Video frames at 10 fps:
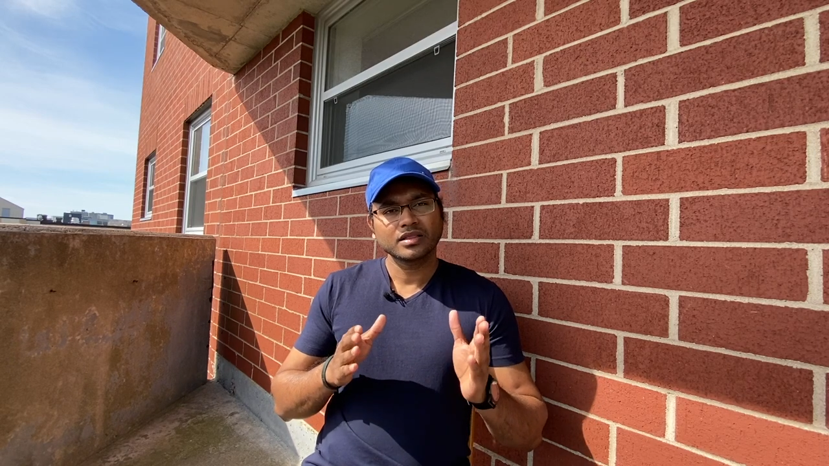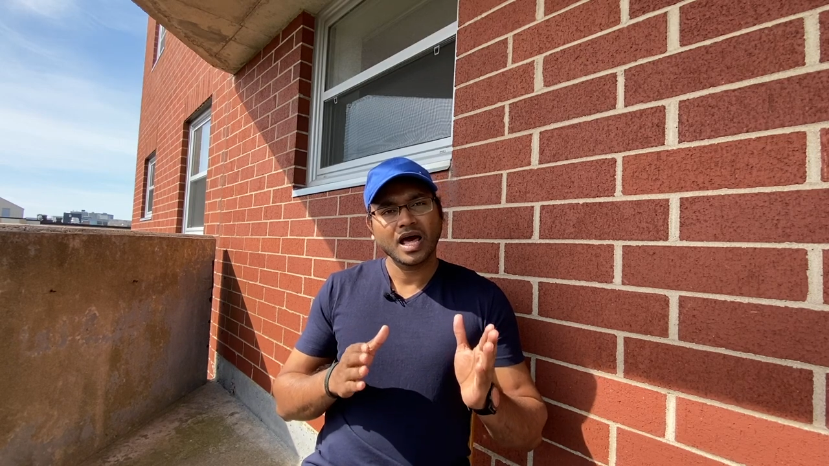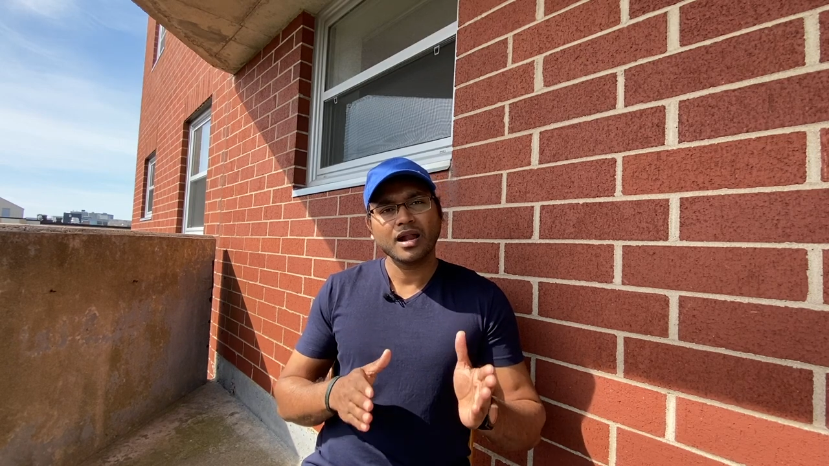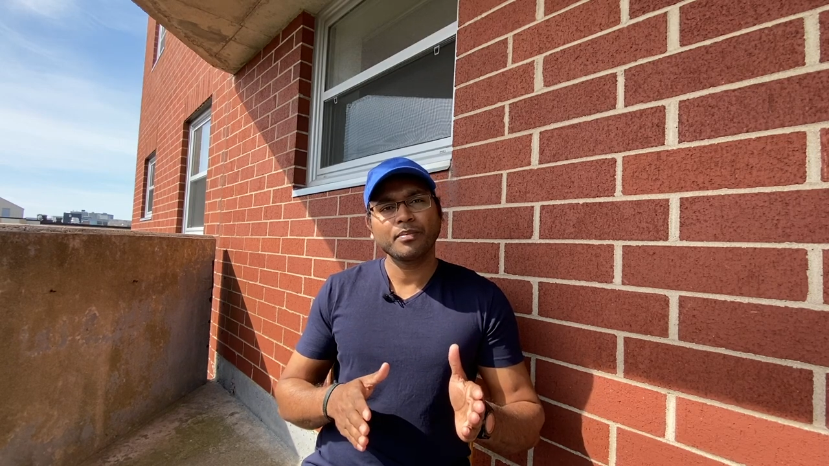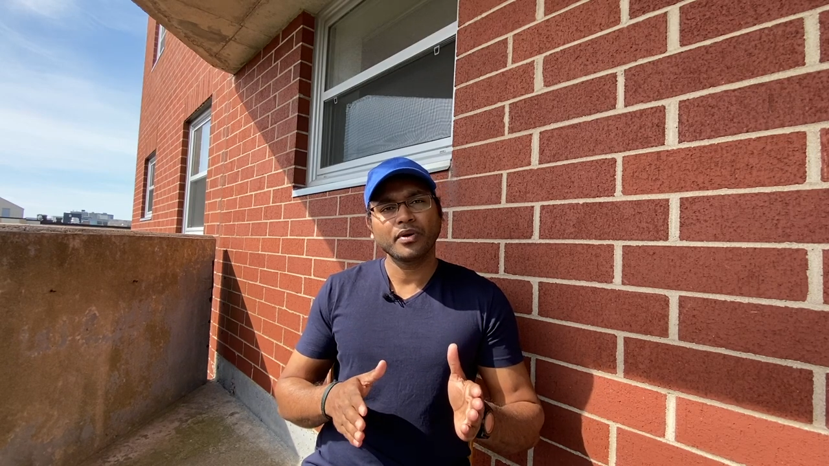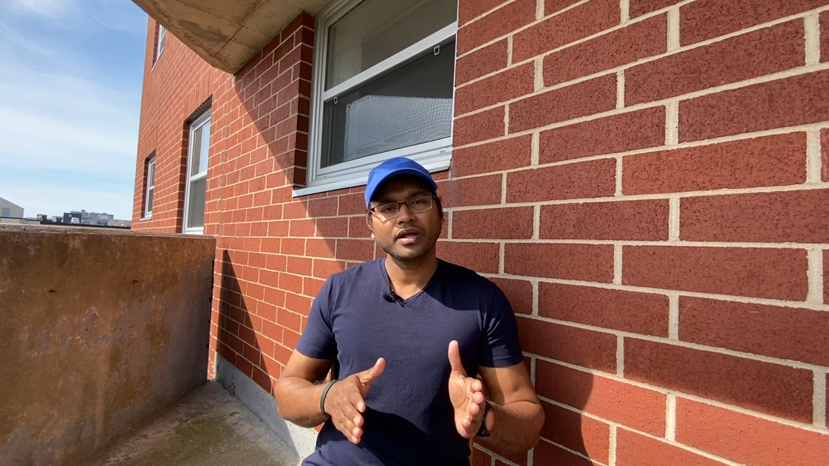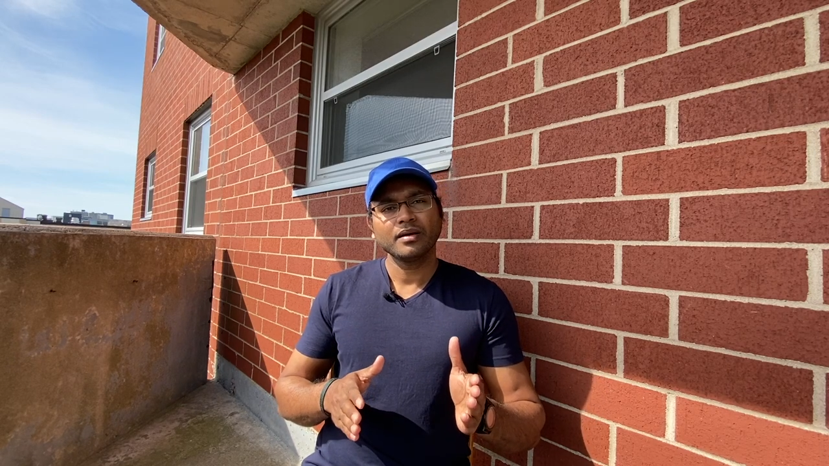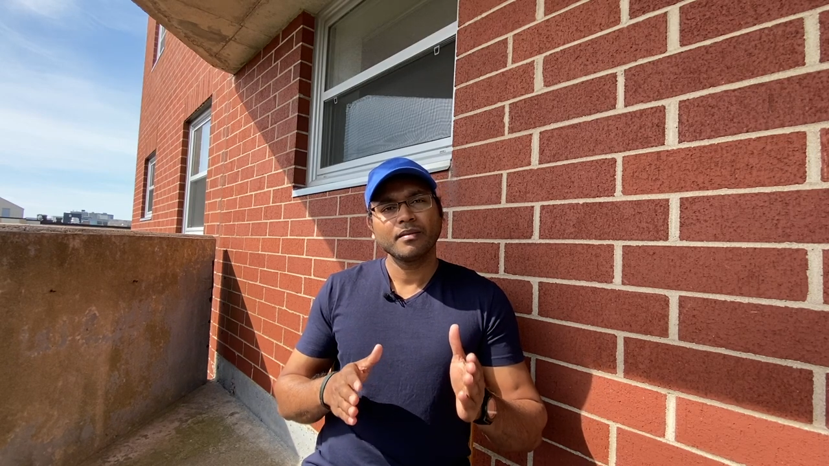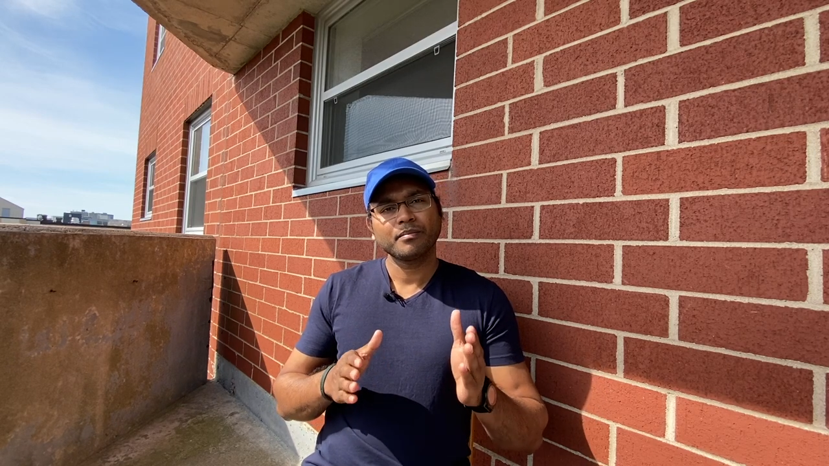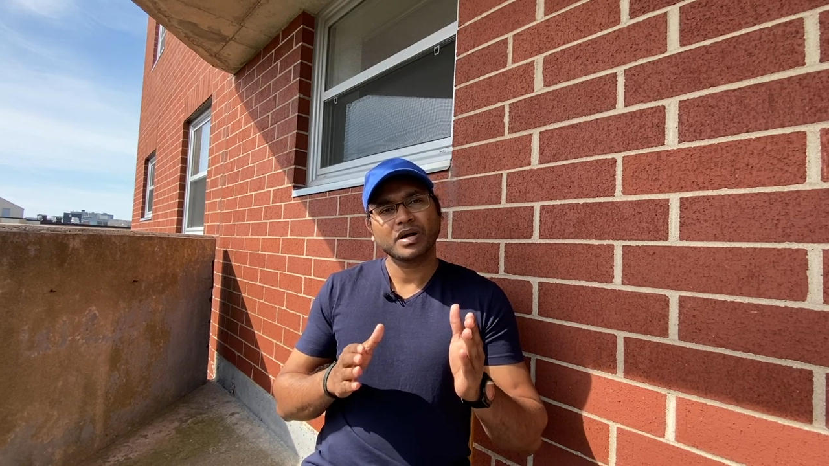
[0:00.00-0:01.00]
তারপরে
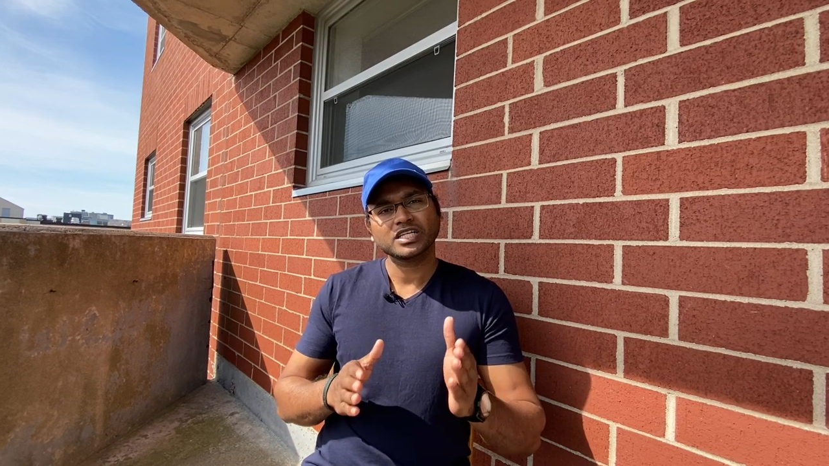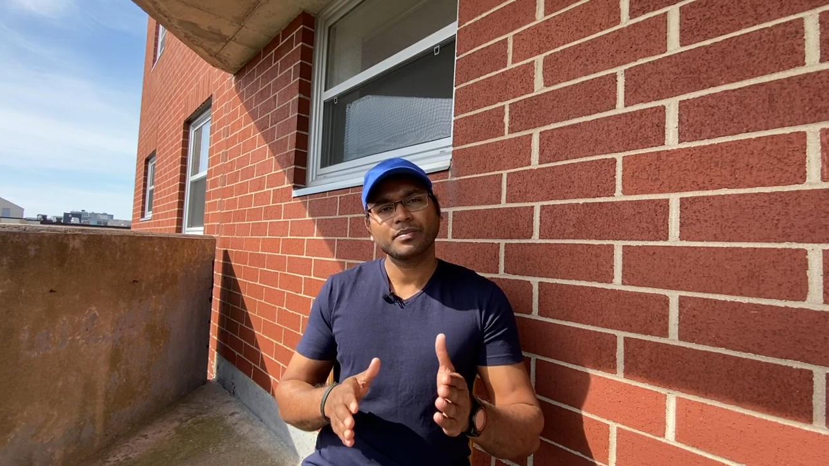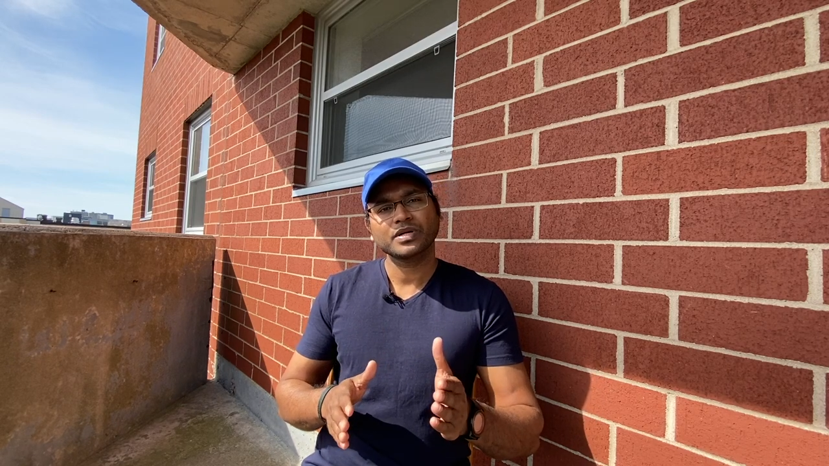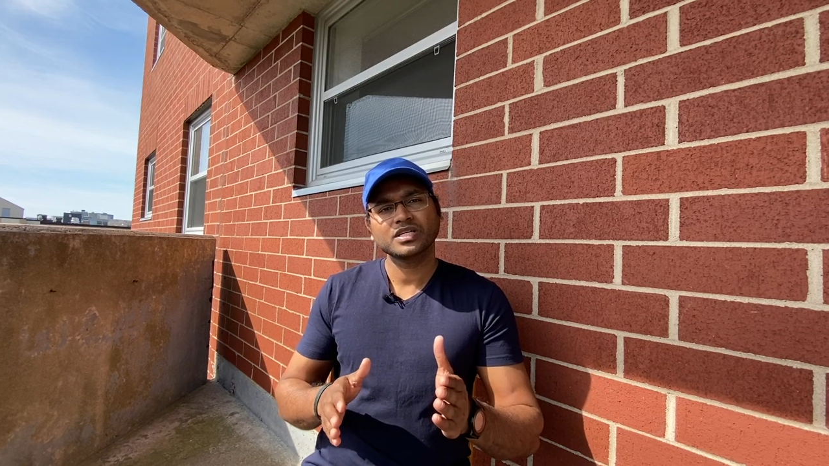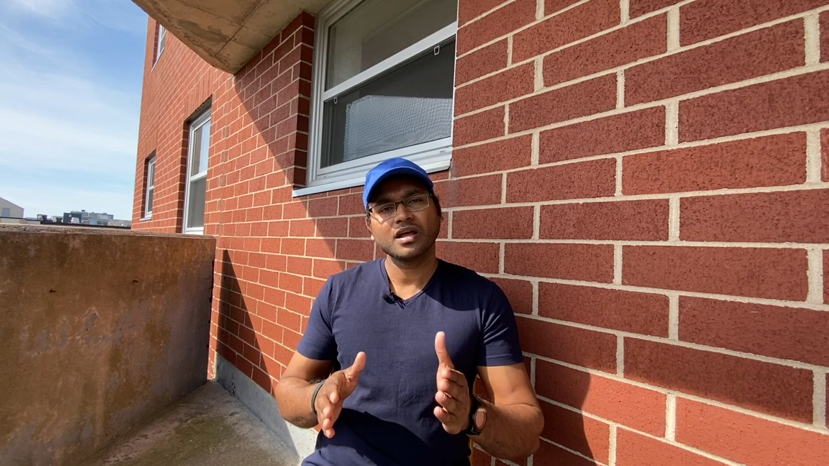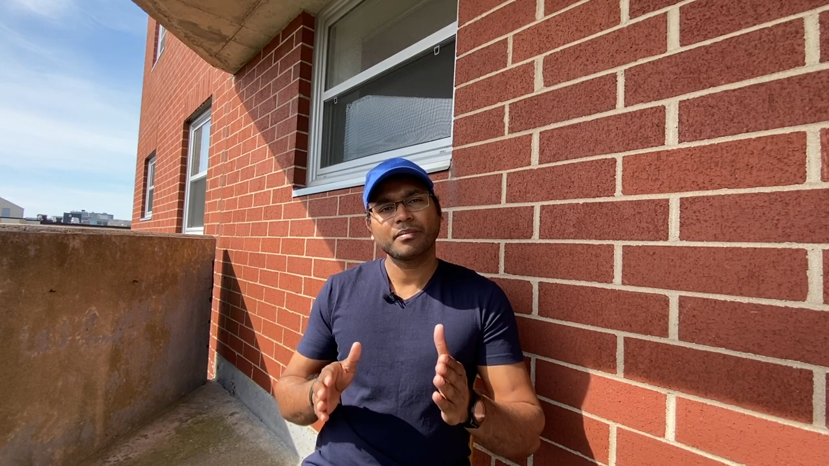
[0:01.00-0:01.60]
পাশাপাশি